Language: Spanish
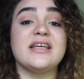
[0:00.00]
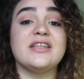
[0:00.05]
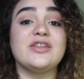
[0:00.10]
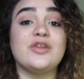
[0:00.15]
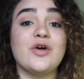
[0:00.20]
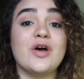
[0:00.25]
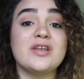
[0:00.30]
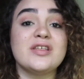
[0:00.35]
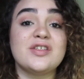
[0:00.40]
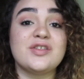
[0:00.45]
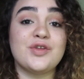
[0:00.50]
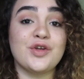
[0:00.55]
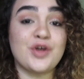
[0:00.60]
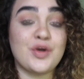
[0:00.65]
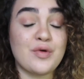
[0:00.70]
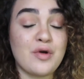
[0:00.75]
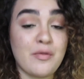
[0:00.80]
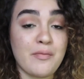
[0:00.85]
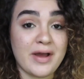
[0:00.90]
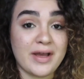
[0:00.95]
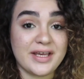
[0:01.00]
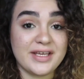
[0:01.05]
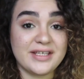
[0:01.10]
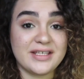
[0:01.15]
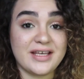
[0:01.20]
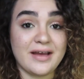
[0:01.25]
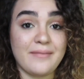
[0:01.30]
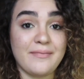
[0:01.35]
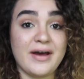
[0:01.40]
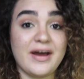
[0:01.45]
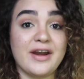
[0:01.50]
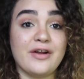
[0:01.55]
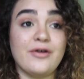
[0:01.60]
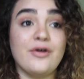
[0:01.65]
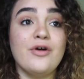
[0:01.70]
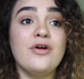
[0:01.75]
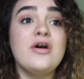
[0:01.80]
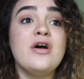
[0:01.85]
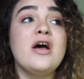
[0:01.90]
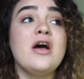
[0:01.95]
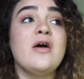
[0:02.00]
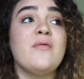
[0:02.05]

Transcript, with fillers: En todas estoy como Maquis Camargo.